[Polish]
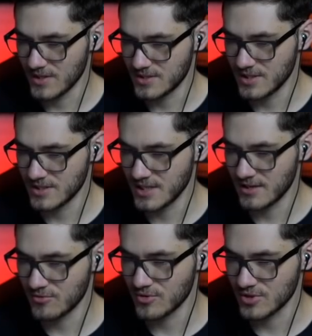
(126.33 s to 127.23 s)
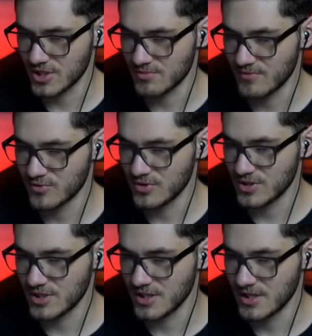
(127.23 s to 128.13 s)
z tych zagród, chociażby
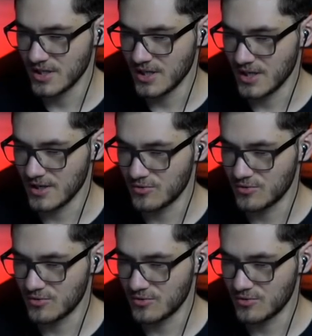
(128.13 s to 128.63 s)
wrzucić je e,